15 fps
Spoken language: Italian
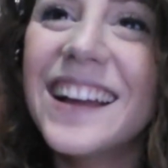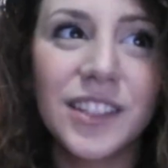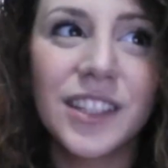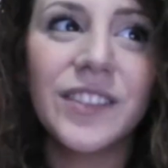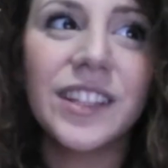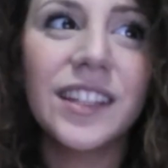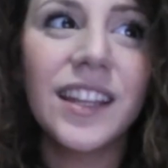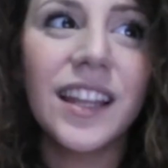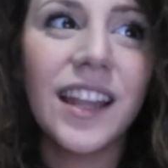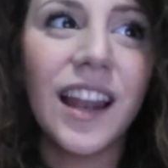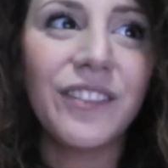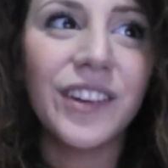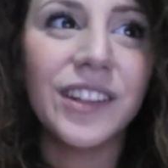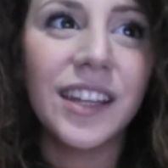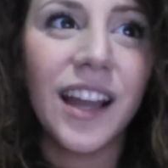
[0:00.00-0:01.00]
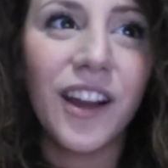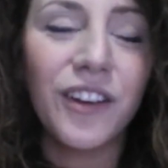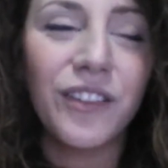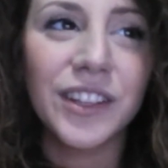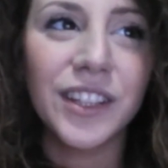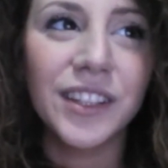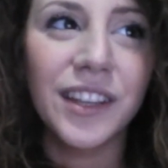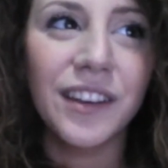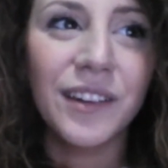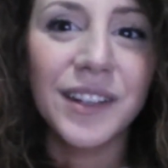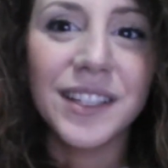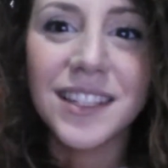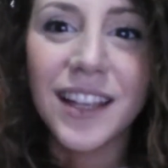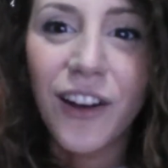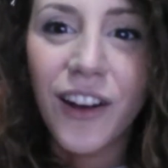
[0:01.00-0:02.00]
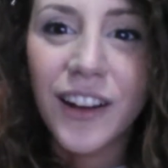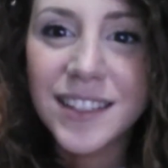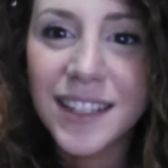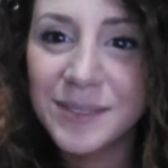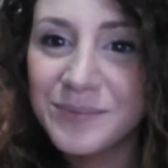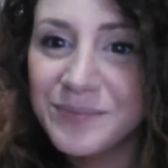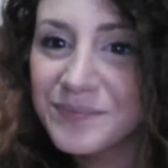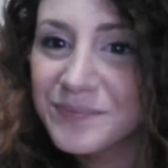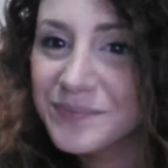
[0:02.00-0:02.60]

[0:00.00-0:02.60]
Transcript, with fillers: non mi metto idea della fatica che ho fatto a dirvi questa cosa,